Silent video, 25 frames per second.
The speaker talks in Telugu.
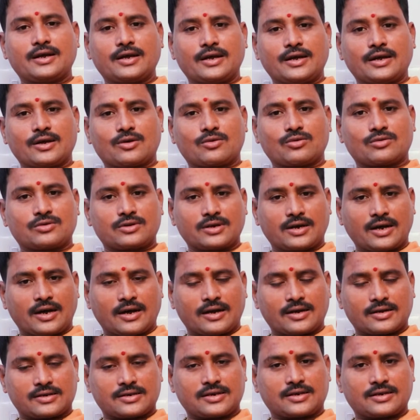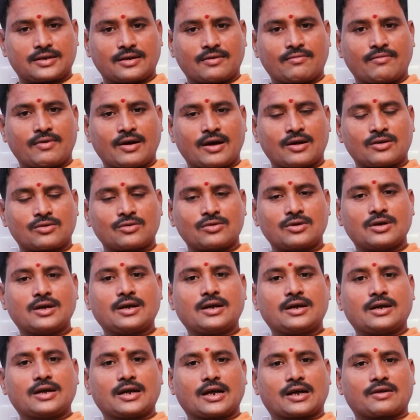ఈ కుర్తిగా నక్షత్రం వారు
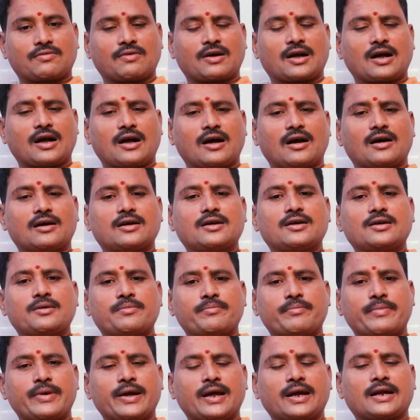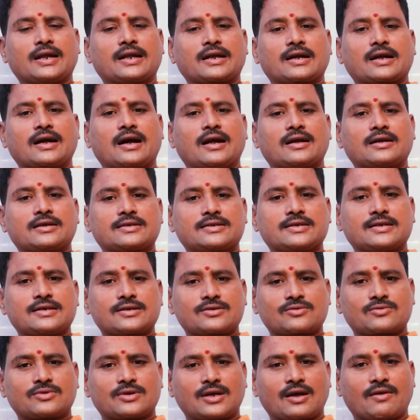ఎక్కువగా మేనరికాన్ని
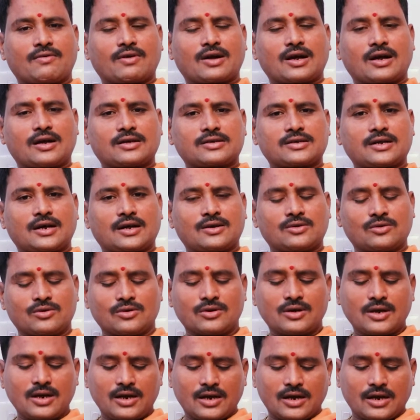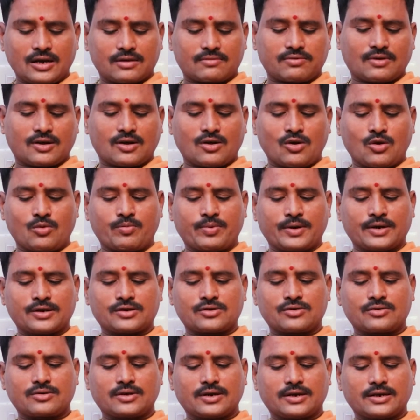చేసుకునే అవకాశాలు ఎక్కువగా
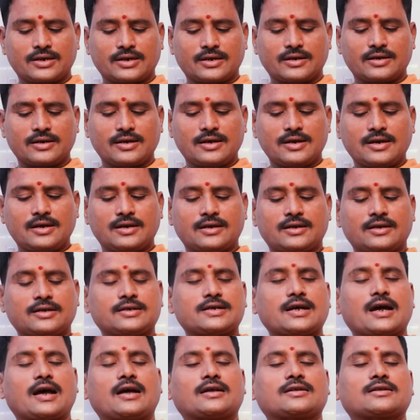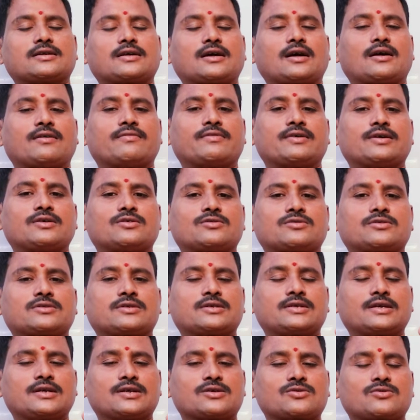ఉపడుచున్నది నిజాయితీగా వీరు
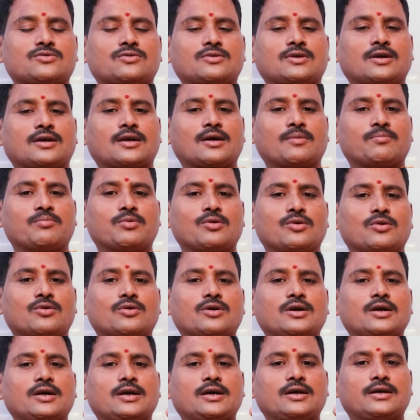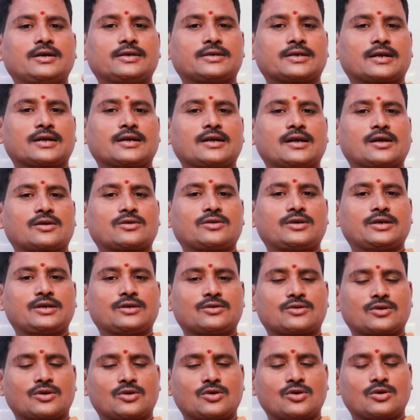తీసుకున్న డబ్బు ఇతరులకు
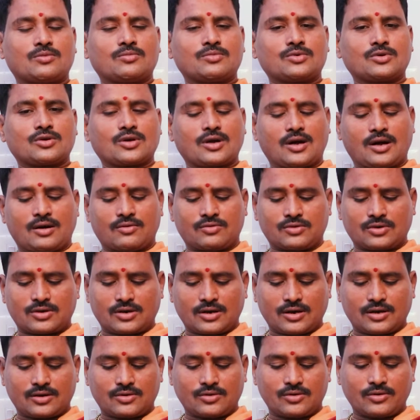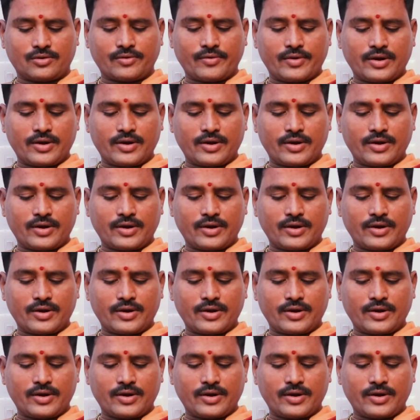ఈటలో ముందుగా ఉంటారు